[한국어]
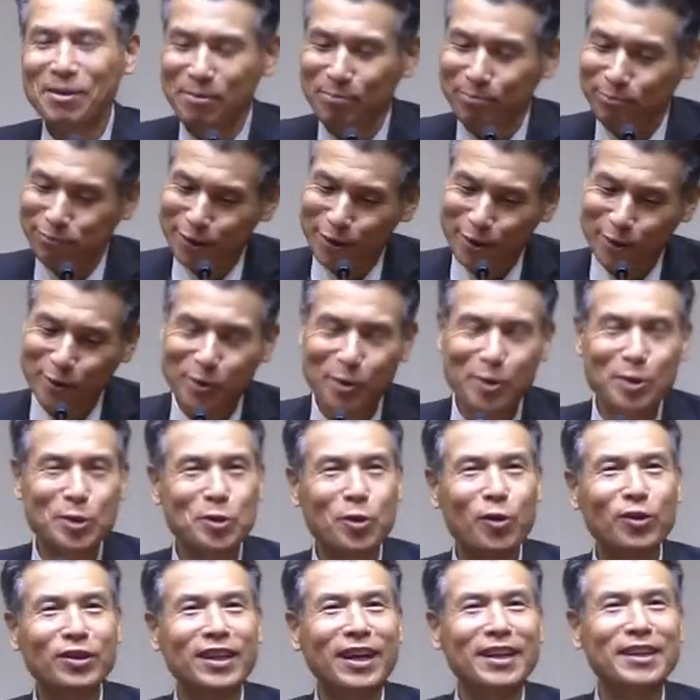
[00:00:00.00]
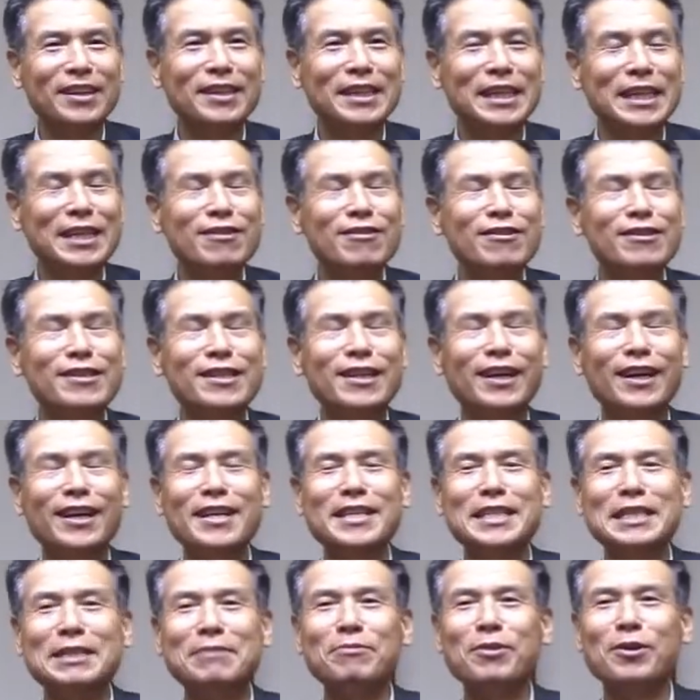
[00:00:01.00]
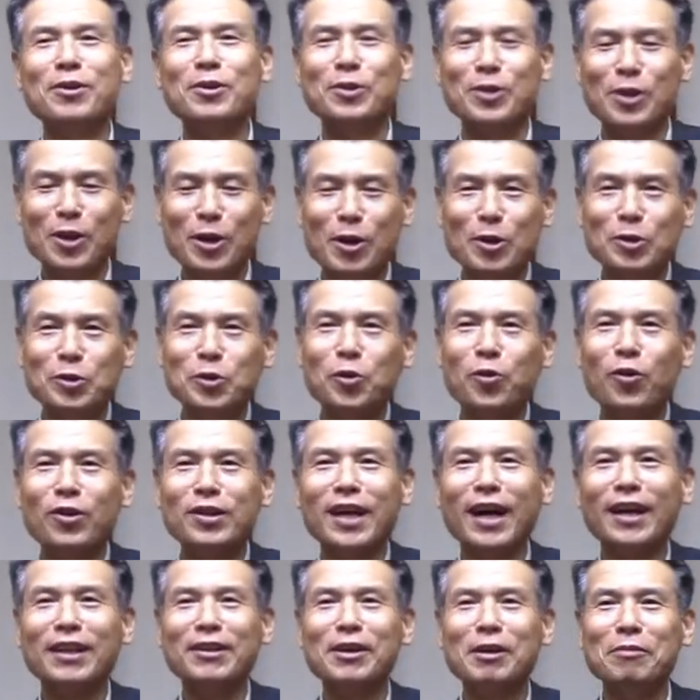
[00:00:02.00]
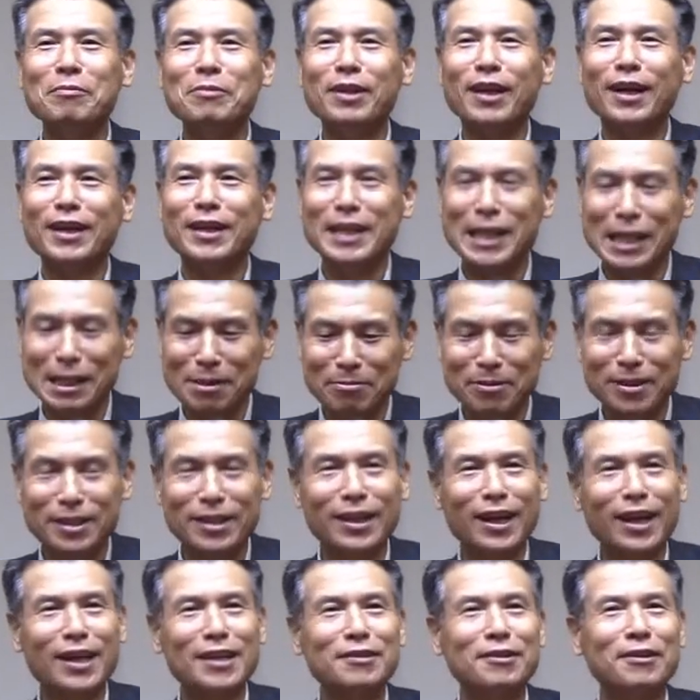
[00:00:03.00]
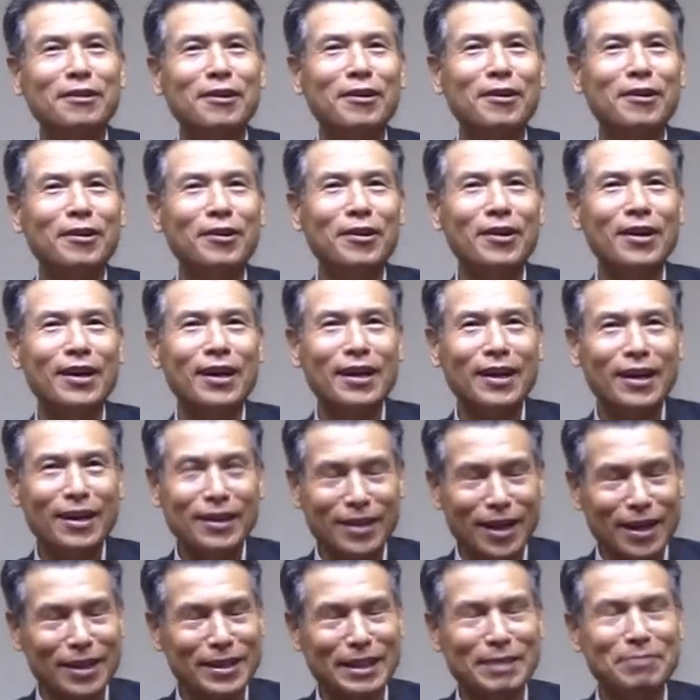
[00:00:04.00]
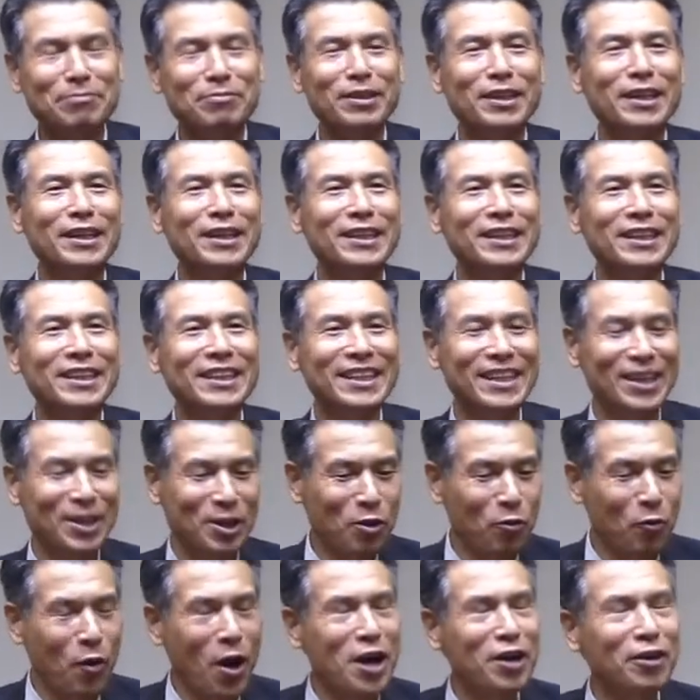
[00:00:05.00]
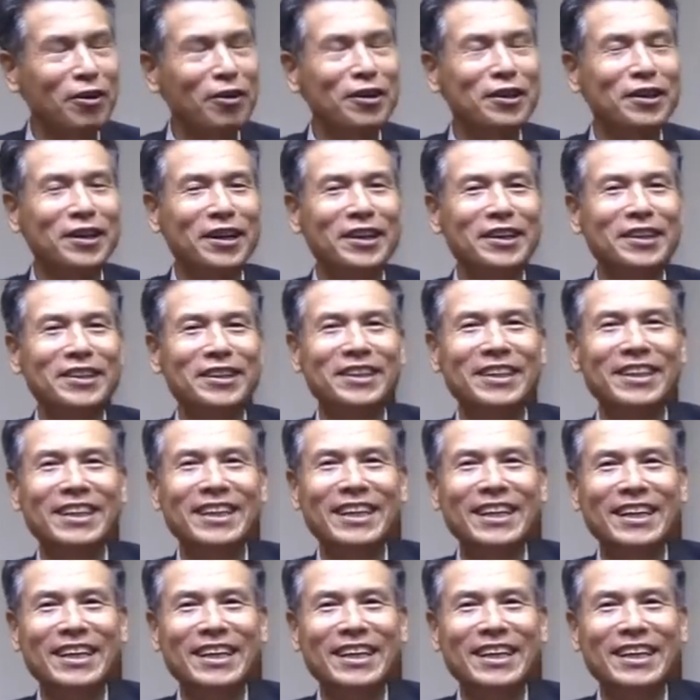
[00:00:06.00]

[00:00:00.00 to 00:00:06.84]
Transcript: 무조건 총 나는 쉬는 시간에 있으면 총을 닦는 겁니다. 기름칠해서 닦습니다. 그 왜 그럴까요?